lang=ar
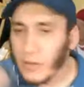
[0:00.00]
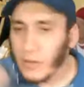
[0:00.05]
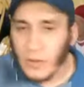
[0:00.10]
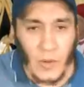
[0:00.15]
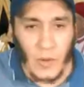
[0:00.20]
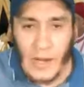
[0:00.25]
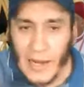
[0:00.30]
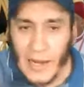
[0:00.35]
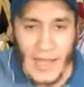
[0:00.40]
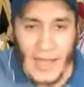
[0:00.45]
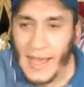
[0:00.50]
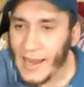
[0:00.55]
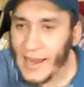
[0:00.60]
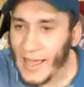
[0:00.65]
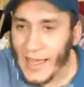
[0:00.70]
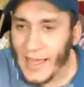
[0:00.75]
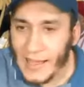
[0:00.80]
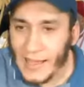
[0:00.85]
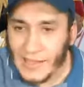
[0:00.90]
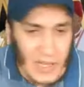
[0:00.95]
قول لي
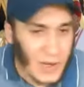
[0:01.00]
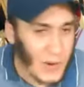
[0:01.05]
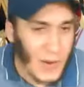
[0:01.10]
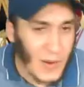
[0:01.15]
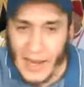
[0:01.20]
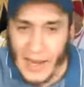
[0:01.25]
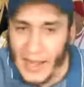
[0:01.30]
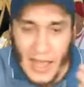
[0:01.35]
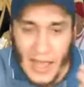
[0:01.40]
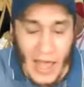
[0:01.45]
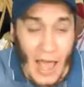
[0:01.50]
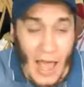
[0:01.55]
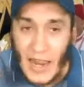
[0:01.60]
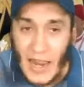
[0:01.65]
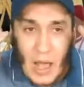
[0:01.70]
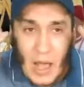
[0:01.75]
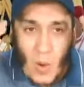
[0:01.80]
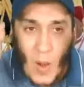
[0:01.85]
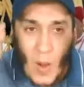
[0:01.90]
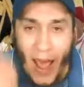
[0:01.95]
لا هادي ولا
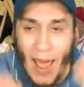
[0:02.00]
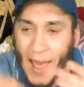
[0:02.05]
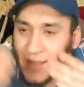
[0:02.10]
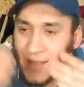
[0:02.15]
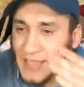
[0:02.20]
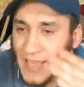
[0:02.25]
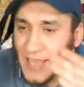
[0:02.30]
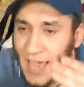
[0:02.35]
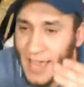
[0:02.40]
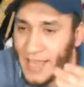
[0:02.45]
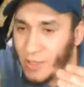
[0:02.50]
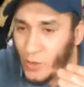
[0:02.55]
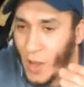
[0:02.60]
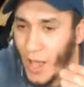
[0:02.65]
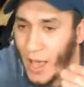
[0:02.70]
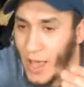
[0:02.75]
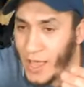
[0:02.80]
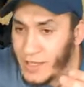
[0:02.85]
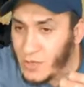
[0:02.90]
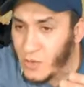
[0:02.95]
انا واحد زائد
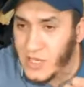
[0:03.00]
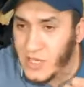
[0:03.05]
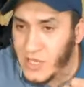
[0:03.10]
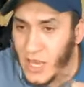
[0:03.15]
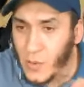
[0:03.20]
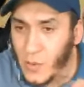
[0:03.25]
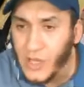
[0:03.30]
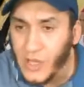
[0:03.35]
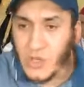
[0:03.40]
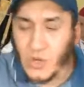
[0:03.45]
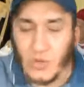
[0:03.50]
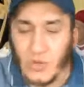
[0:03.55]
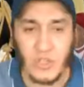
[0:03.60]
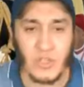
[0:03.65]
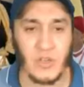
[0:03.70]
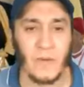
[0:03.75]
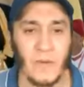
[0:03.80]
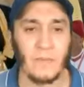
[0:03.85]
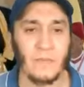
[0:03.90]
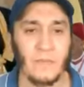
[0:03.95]
واحد تساوي
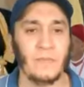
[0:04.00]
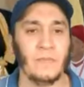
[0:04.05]
جوج